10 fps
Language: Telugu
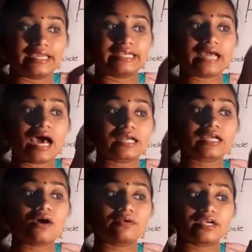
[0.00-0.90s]
ఈ
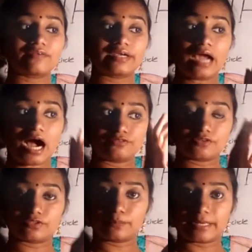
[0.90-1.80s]
డార్క్గా ఉన్నటువంటి హాఫ్
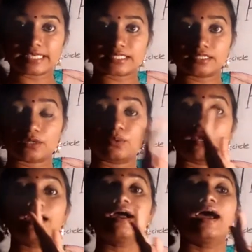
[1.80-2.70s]
ఆఫ్ ది ప్లేస్ అంతా కూడా